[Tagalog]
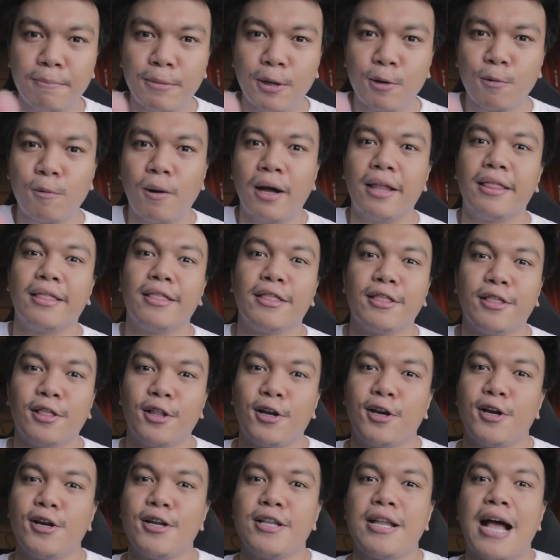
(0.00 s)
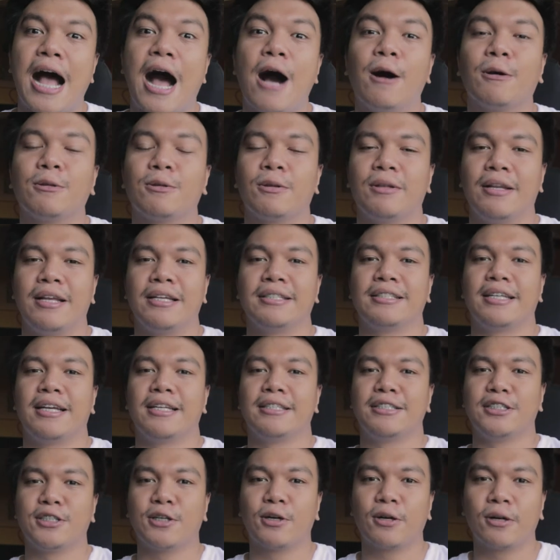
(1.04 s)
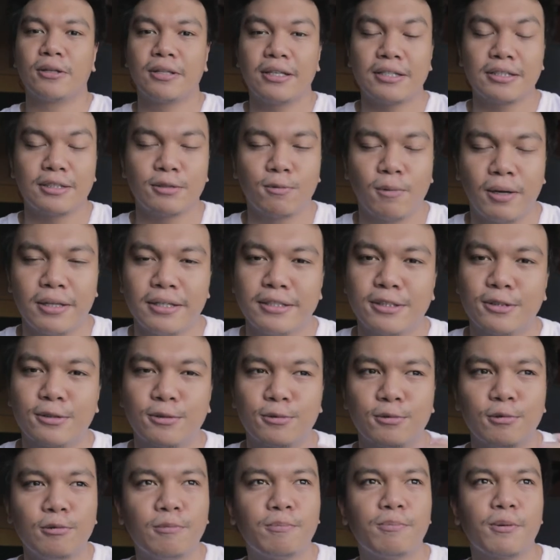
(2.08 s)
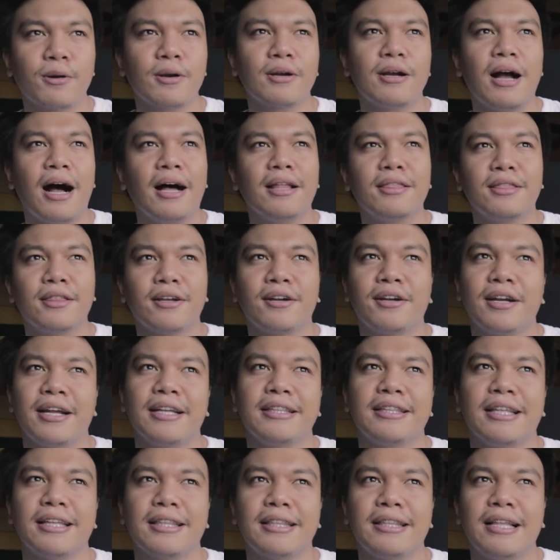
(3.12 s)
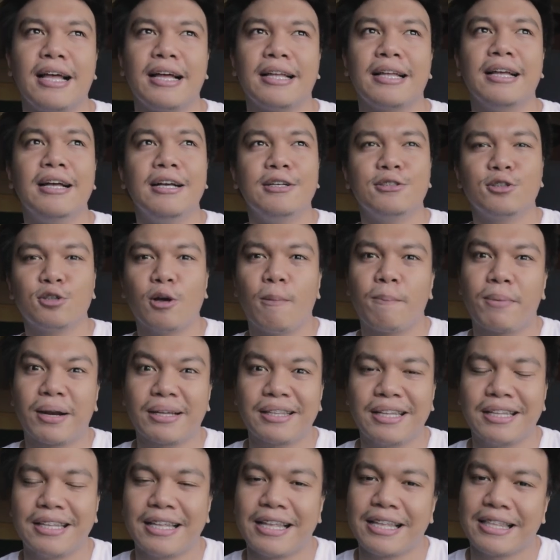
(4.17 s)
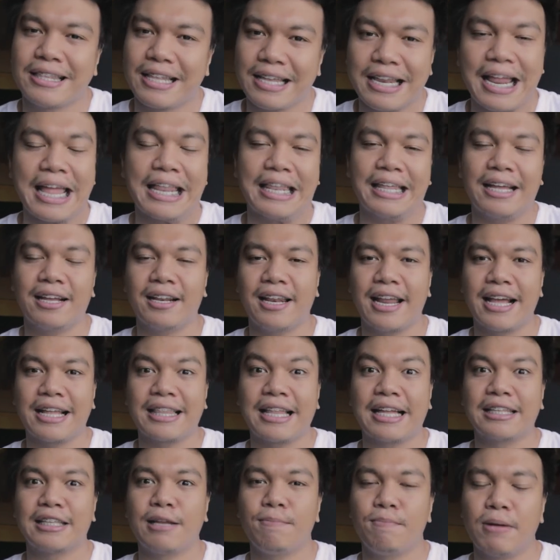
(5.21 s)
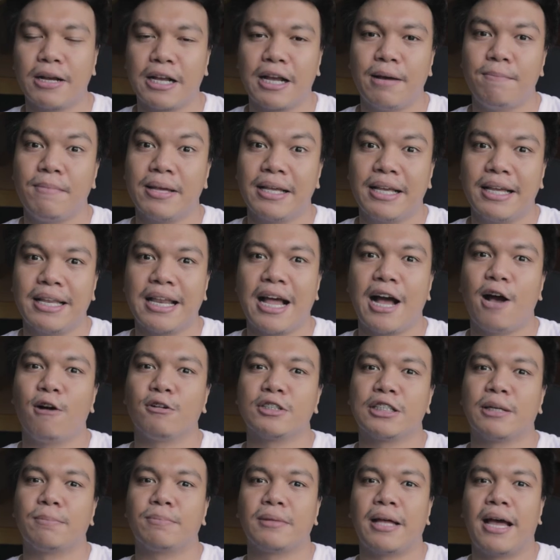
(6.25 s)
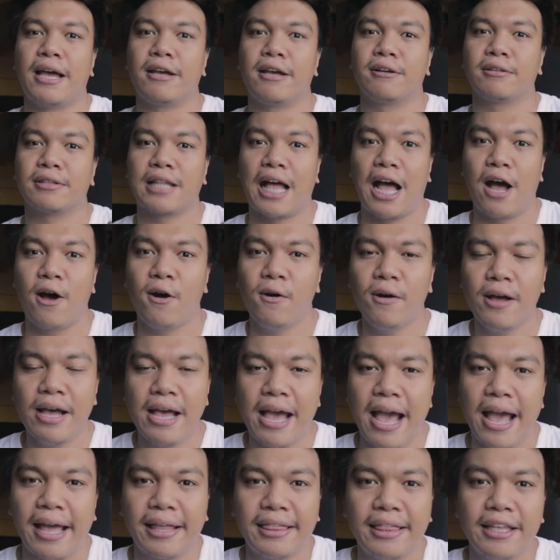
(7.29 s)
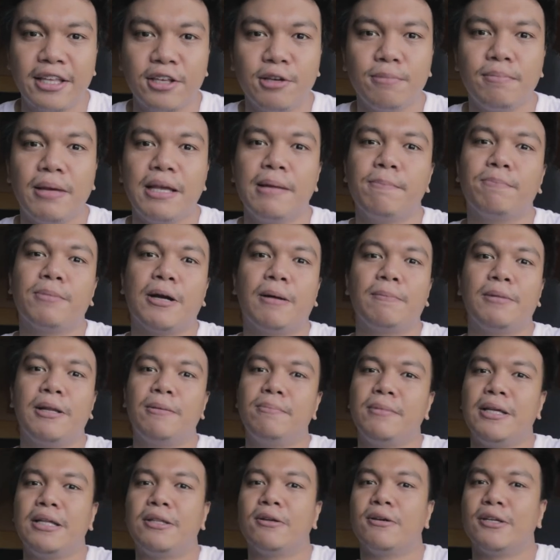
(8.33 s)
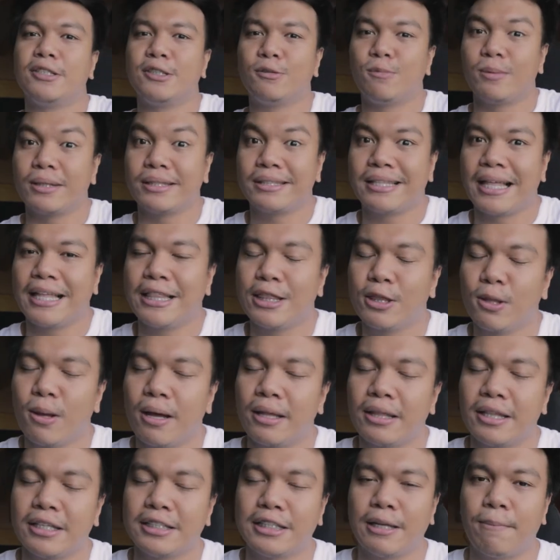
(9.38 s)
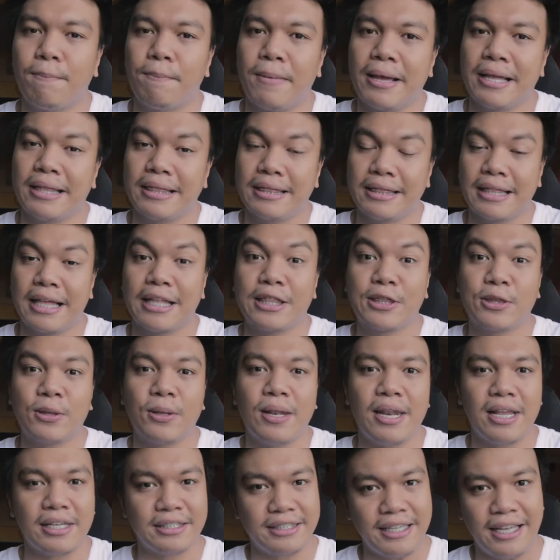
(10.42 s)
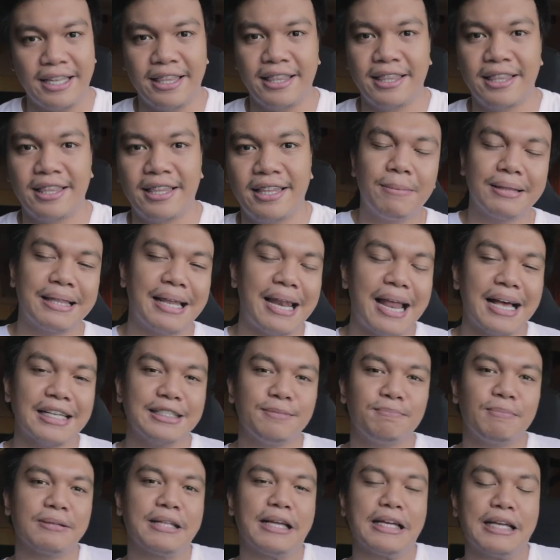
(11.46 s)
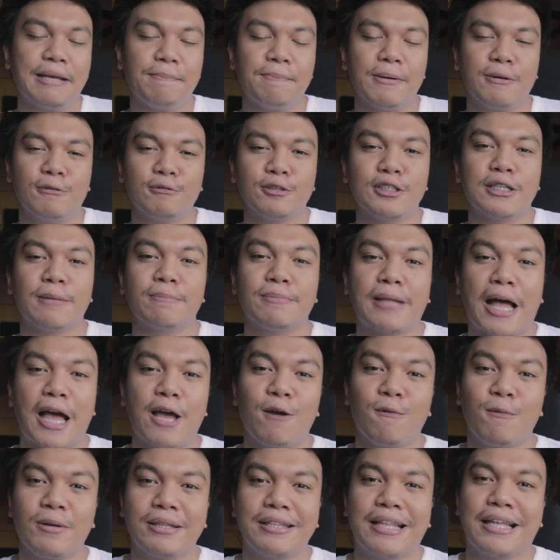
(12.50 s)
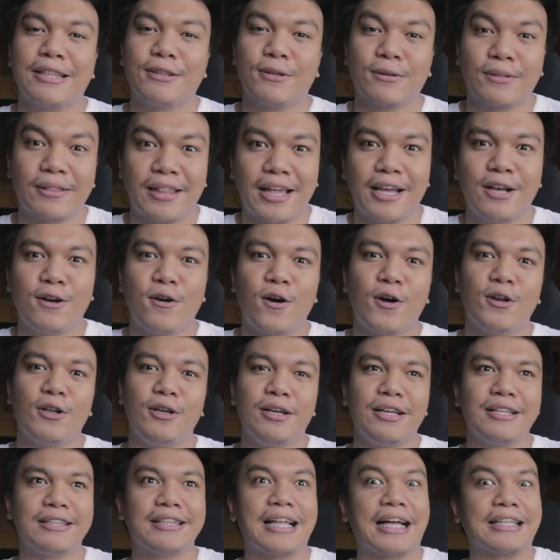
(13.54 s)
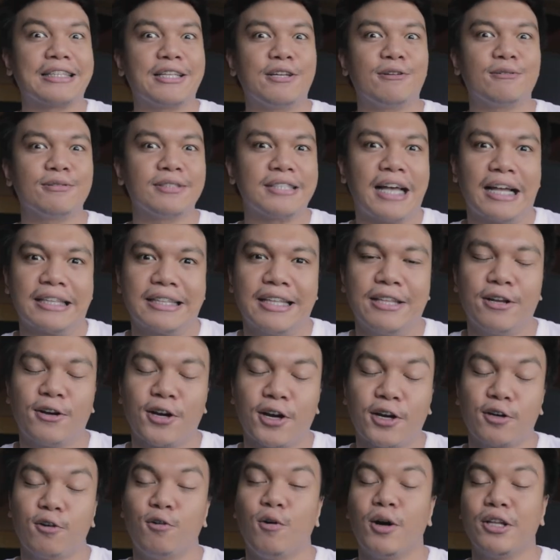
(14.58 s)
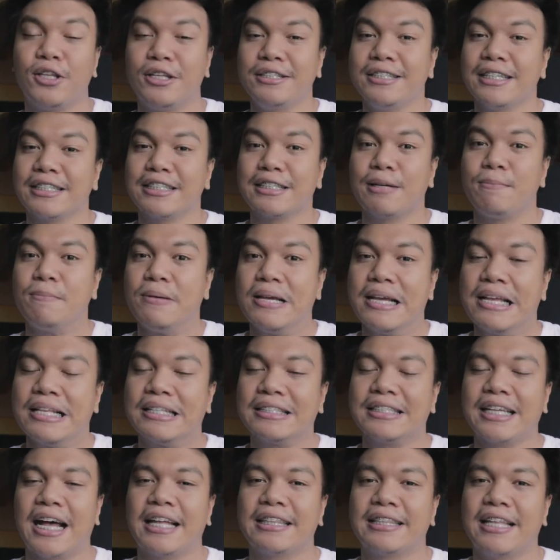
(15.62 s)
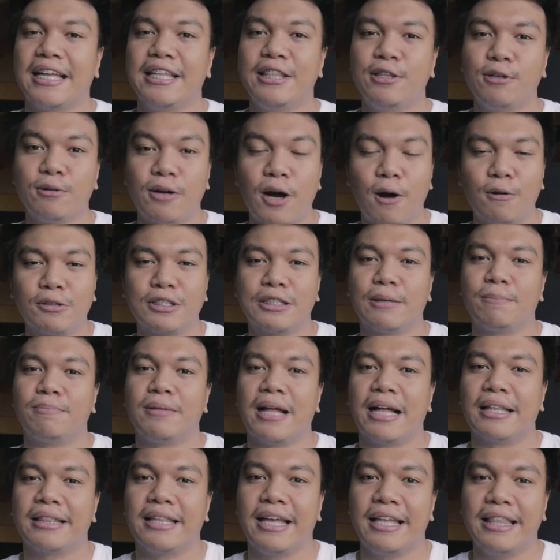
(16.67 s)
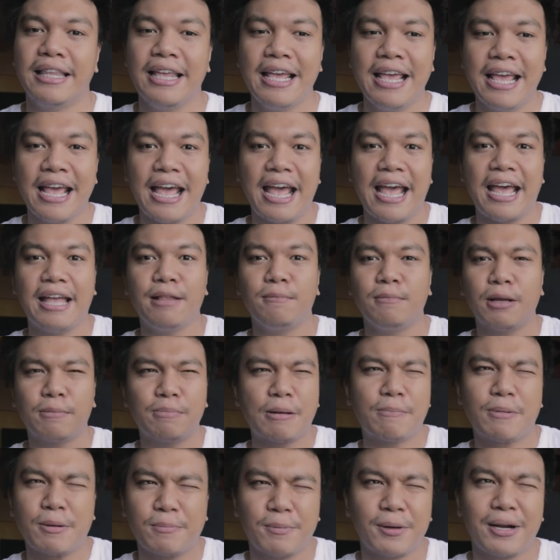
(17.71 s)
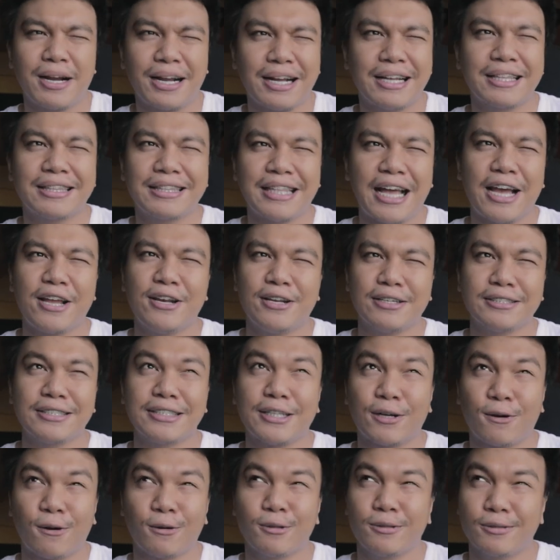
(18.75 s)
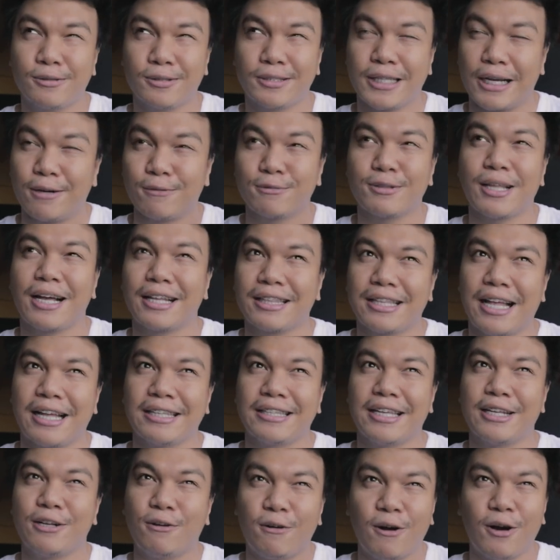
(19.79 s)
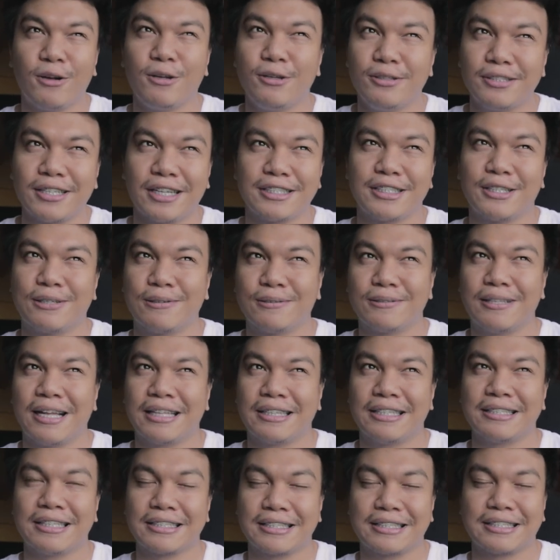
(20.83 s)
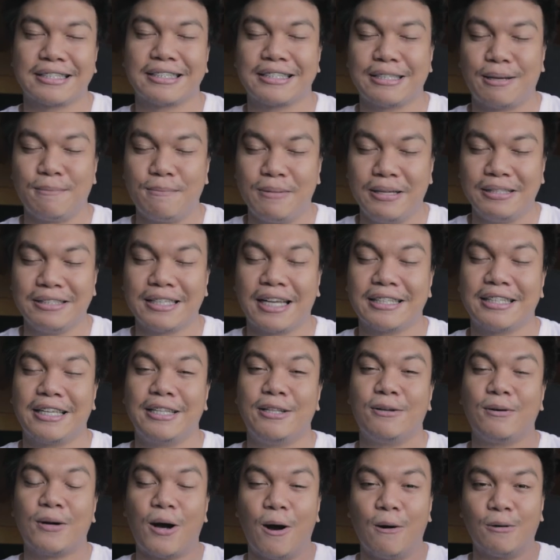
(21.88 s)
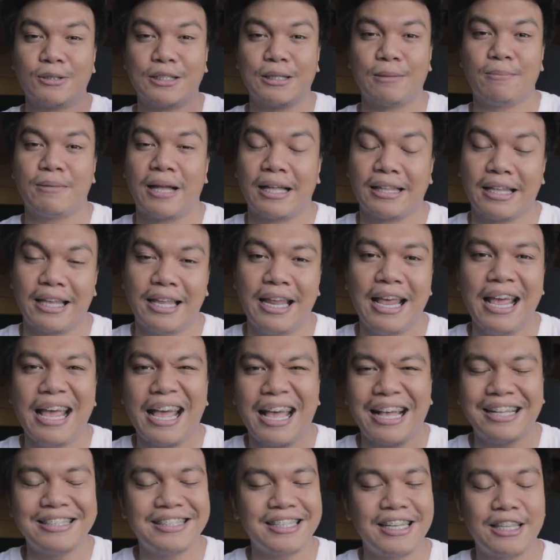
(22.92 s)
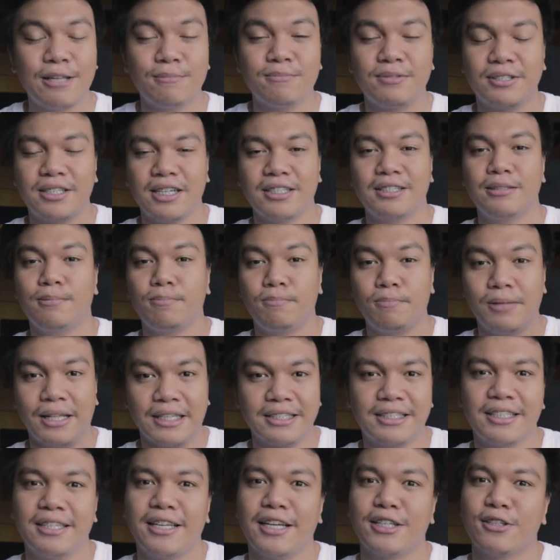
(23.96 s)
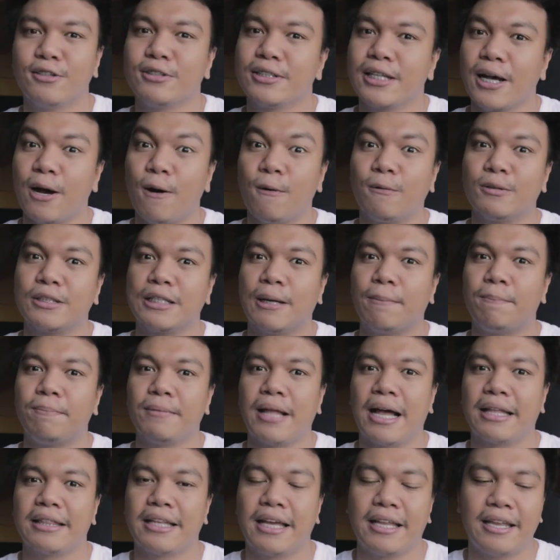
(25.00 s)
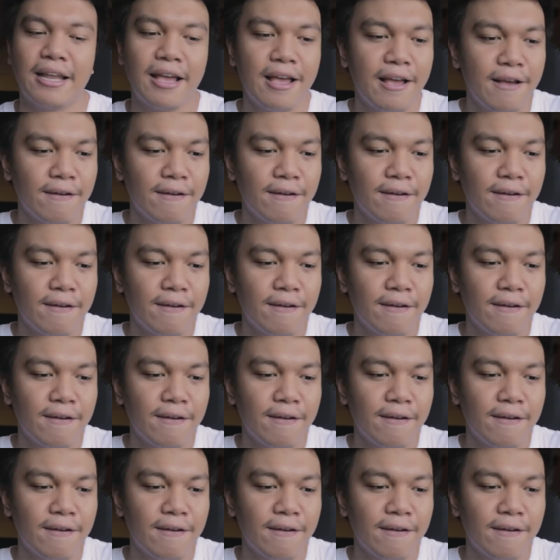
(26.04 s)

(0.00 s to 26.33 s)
number one, learn how to listen. Siguro this one super underrated na sobrang nineneglect natin pagka may kinakausap tayong tao. I think yung main problem dito is we tend to anticipate than to listen. But the Madalas, pag nakikipag-usap tayo, we tend to think kung ano yung itatanong sa atin or kung ano yung sasabihin sa atin nung kausap natin and nagpe-prepare agad tayo ng sagot sa utak natin kung ano yung sasagot natin sa sasabihin sa atin nung kausap natin instead of just listening dun sa kausap natin.